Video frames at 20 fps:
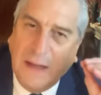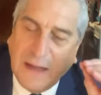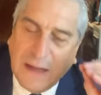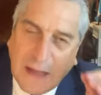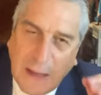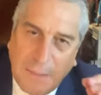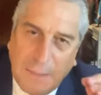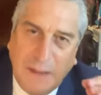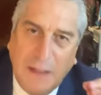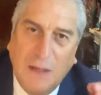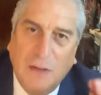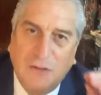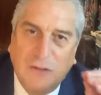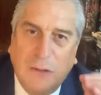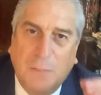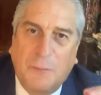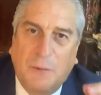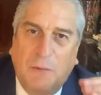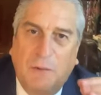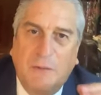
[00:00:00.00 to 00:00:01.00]

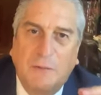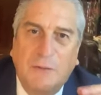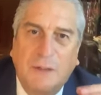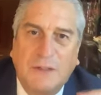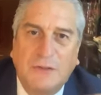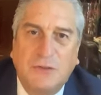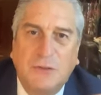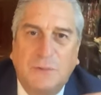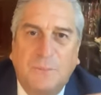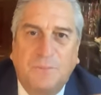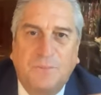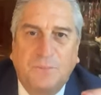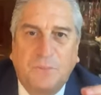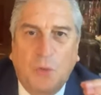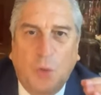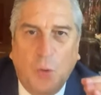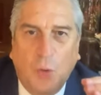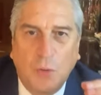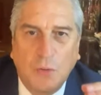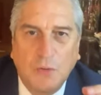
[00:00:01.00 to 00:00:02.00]
encaminados a probar un hecho
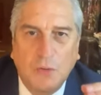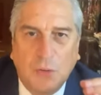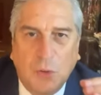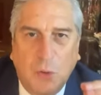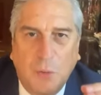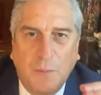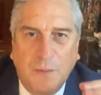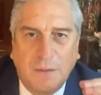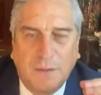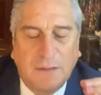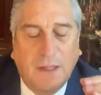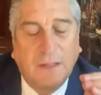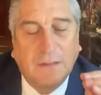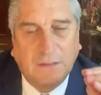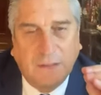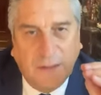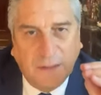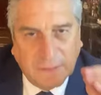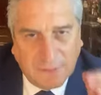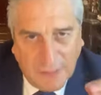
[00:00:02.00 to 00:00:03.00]

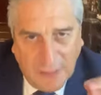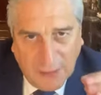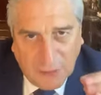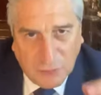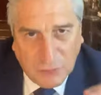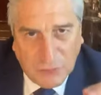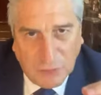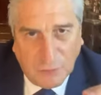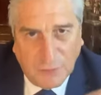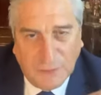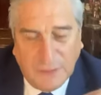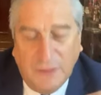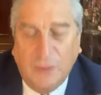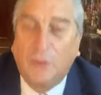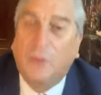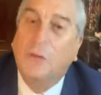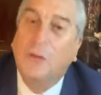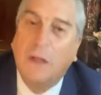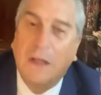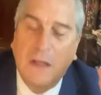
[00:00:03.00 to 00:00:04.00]
que, que sea
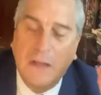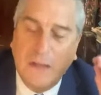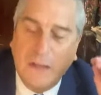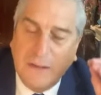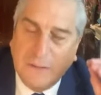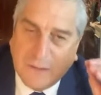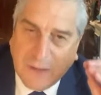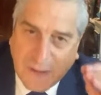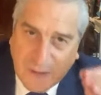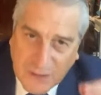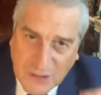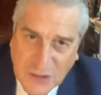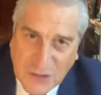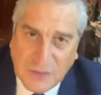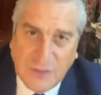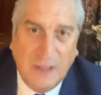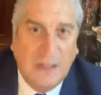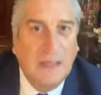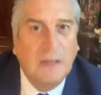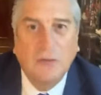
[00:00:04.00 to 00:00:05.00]
controvertido. Y se
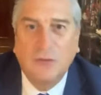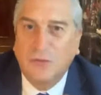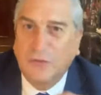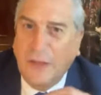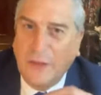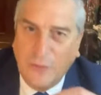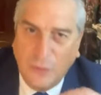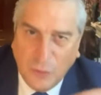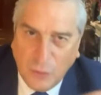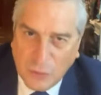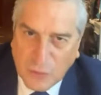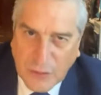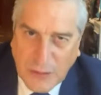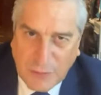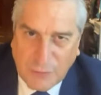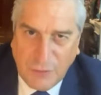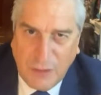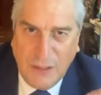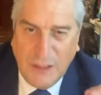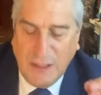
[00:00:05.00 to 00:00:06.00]
rechazarán los que no
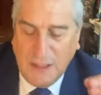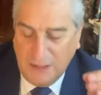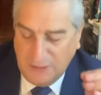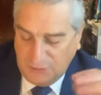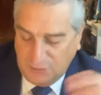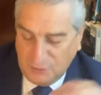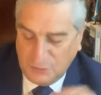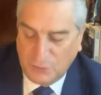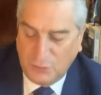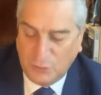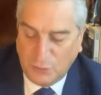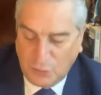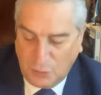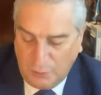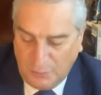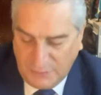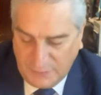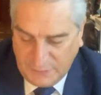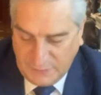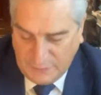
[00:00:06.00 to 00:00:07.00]
se refieran a hechos
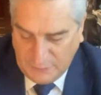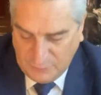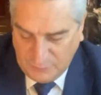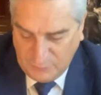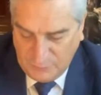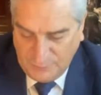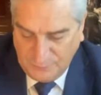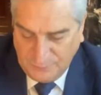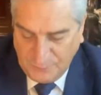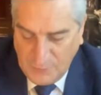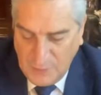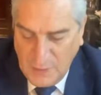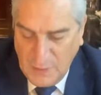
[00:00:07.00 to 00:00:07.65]
controvertidos.